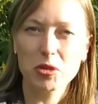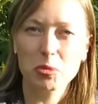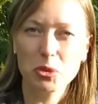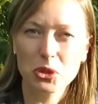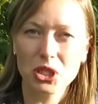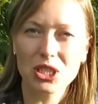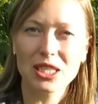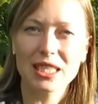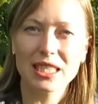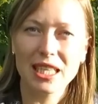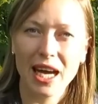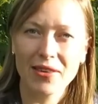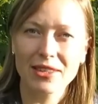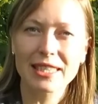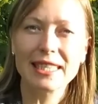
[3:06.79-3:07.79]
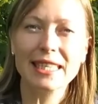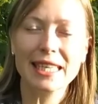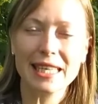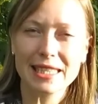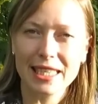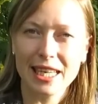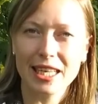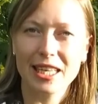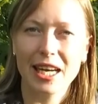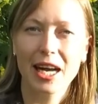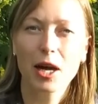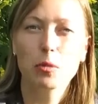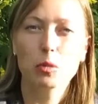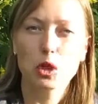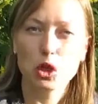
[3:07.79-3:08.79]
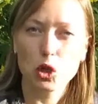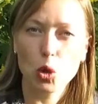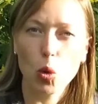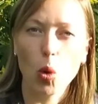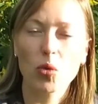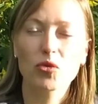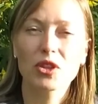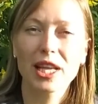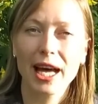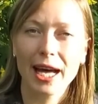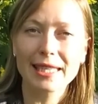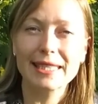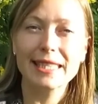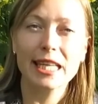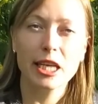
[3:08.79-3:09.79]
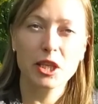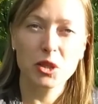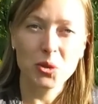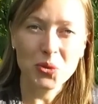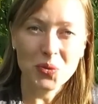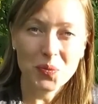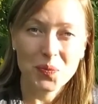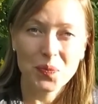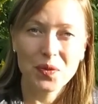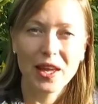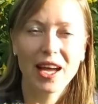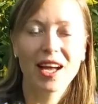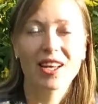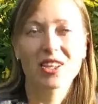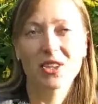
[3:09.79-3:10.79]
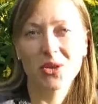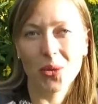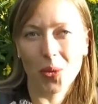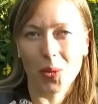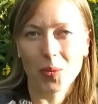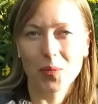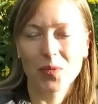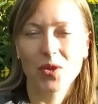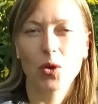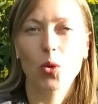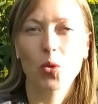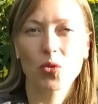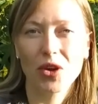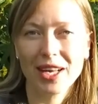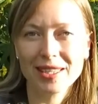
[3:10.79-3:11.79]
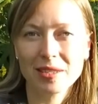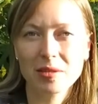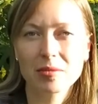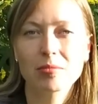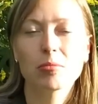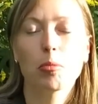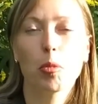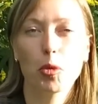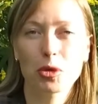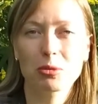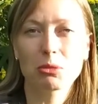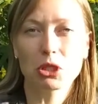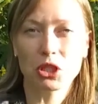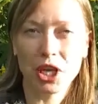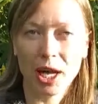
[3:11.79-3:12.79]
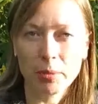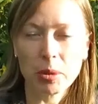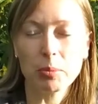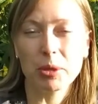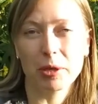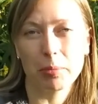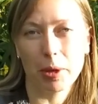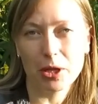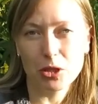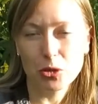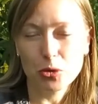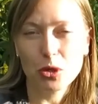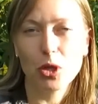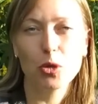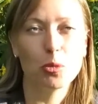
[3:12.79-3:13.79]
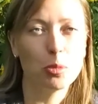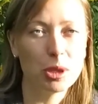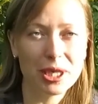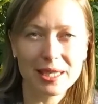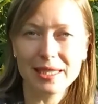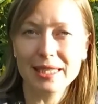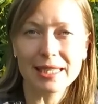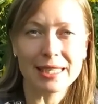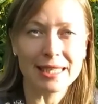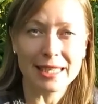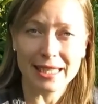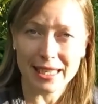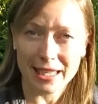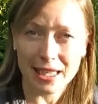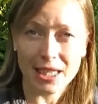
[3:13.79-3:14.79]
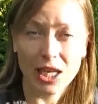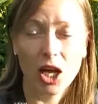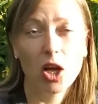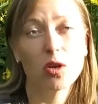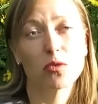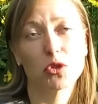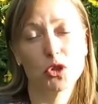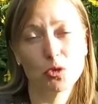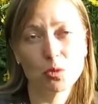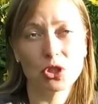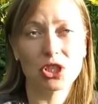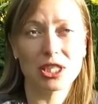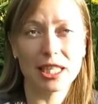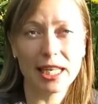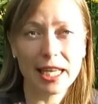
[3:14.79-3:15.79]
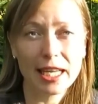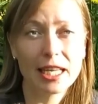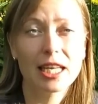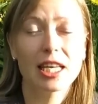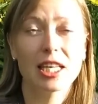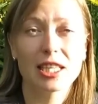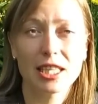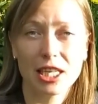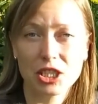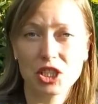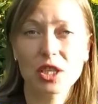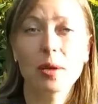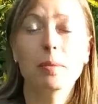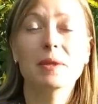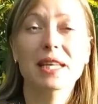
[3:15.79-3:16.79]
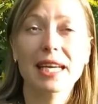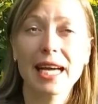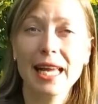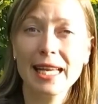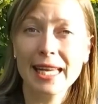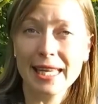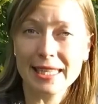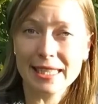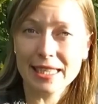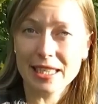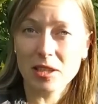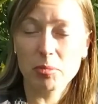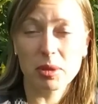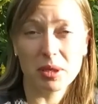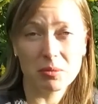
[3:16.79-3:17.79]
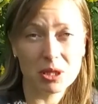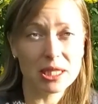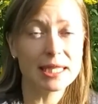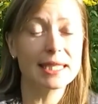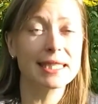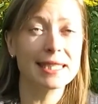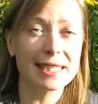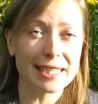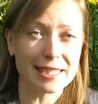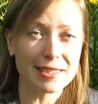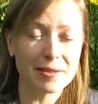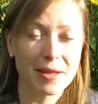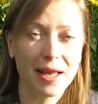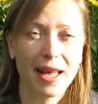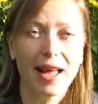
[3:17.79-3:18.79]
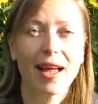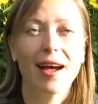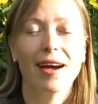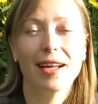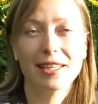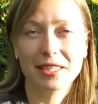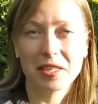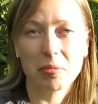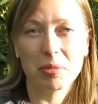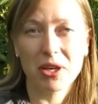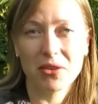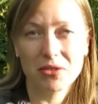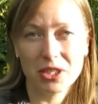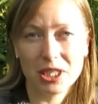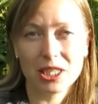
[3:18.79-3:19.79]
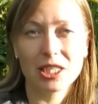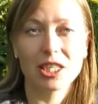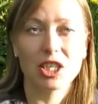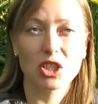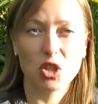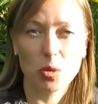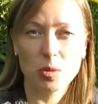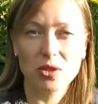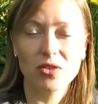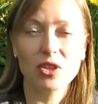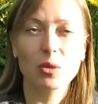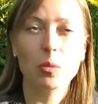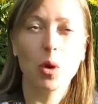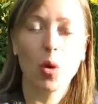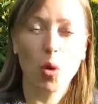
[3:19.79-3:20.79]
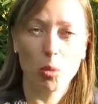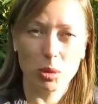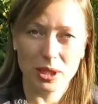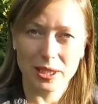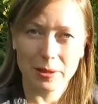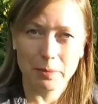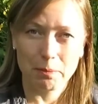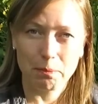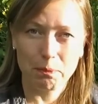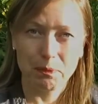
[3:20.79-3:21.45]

вы будете ставить несколько мешков на целину, то у вас под мешками пропадут любые сорняки, в том числе и даже многолетние, например, сныть. А это я проверила на собственном опыте.